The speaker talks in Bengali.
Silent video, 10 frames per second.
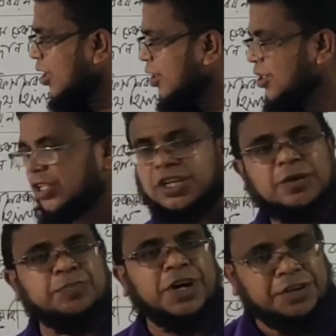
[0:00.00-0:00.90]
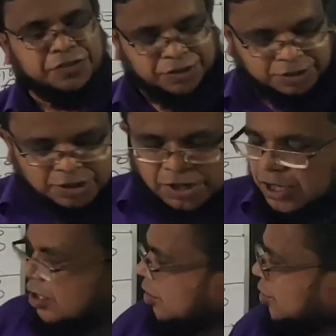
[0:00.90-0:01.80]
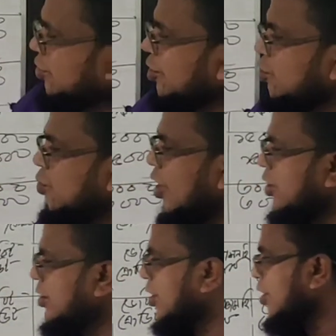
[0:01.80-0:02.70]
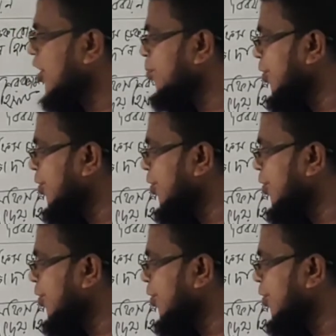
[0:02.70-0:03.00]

আট হাজার টাকা পাইছে যেহেতু আট হাজার টাকা